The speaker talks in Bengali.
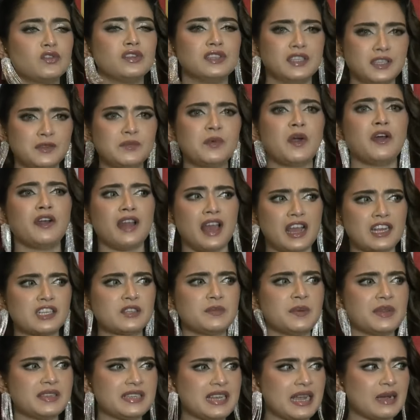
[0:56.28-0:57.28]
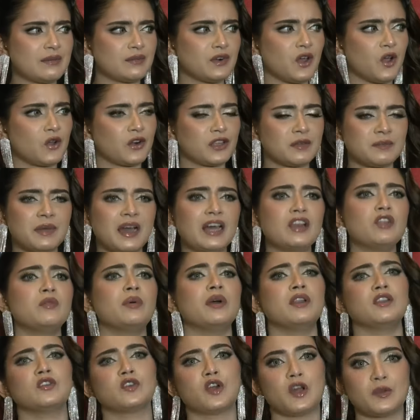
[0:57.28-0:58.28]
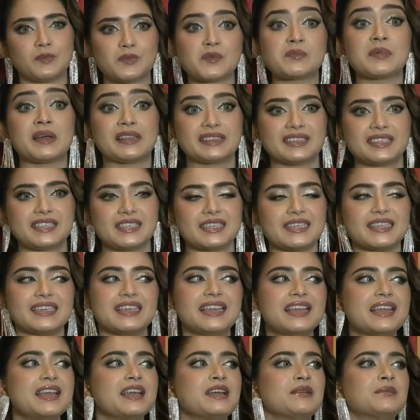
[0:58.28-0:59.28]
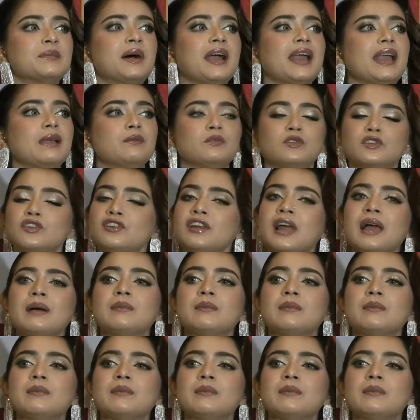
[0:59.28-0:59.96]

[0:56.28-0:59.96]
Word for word: দুই দিন পর আসবে যে আমরা অনেক ভালো ভালো গল্প পাচ্ছি বা এমনও না